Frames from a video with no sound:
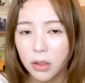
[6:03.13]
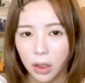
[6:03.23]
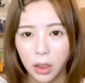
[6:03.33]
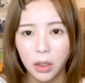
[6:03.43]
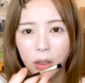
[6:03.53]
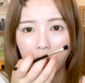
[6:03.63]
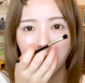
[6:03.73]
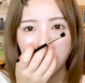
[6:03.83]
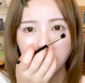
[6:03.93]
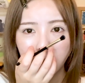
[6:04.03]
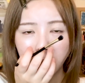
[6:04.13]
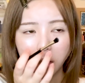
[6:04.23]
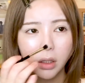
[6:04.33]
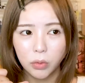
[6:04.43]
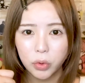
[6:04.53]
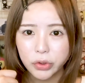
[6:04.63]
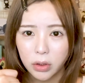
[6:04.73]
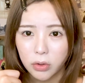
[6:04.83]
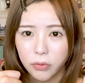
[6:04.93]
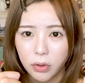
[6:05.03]
て、で、どうし
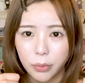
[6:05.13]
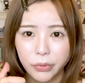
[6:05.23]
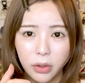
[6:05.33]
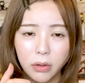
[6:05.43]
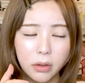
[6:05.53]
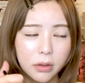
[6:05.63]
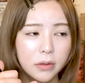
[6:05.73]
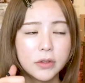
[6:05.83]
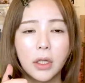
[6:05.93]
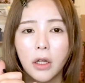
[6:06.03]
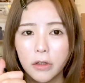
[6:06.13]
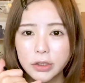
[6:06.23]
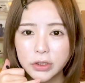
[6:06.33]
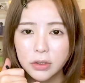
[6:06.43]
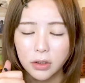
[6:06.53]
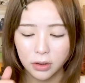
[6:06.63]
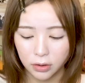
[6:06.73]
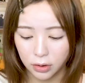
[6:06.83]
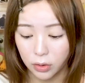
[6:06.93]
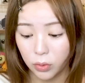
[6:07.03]
たんですかみたいな感じで話してた
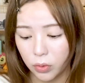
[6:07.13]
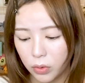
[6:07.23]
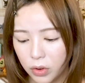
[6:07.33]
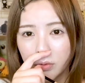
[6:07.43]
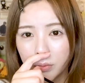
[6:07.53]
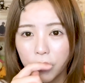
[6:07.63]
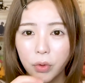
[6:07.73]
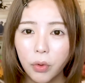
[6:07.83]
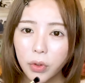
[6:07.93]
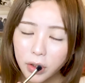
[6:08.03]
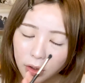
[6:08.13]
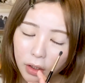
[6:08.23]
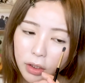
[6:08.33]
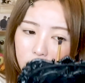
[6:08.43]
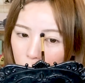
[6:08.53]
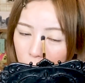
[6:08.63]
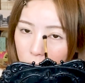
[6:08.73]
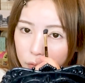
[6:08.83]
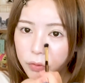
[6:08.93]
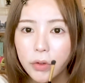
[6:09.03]
んだけど、その向こうがね、お
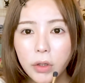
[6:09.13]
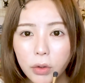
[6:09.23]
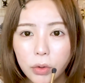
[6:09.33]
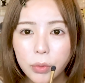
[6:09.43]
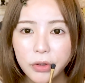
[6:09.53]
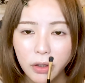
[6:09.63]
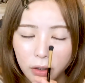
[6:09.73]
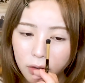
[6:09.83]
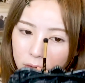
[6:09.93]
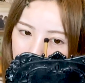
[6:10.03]
腹空いてるみたいな。